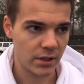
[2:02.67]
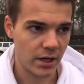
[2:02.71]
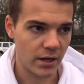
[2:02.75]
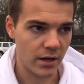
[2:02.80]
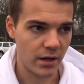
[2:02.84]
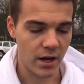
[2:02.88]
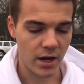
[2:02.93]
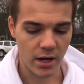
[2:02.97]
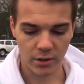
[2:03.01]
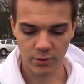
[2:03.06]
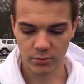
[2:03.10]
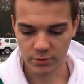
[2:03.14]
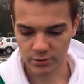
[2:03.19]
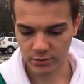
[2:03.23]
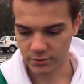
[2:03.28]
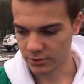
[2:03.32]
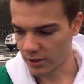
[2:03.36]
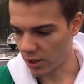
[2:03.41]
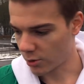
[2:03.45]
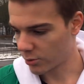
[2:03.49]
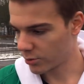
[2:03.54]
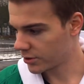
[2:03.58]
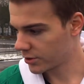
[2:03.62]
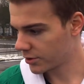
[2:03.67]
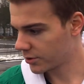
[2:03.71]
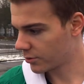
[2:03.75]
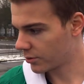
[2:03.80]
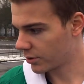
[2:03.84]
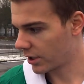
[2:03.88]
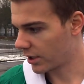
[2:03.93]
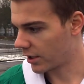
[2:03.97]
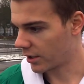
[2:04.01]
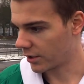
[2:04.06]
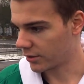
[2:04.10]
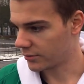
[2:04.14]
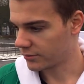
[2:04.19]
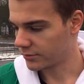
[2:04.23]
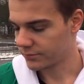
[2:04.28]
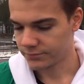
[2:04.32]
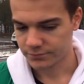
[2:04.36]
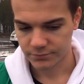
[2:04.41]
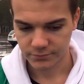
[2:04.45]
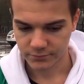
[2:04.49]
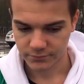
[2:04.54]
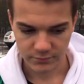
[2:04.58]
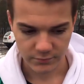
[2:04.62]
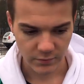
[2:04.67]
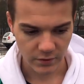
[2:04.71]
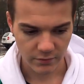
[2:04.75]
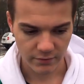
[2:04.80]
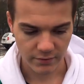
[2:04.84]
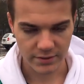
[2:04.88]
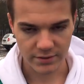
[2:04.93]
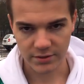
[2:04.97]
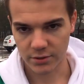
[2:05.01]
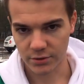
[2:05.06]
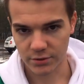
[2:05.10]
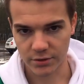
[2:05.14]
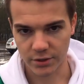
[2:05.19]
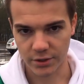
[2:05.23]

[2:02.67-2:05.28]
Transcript: keine Ahnung, ein Audi oder was auch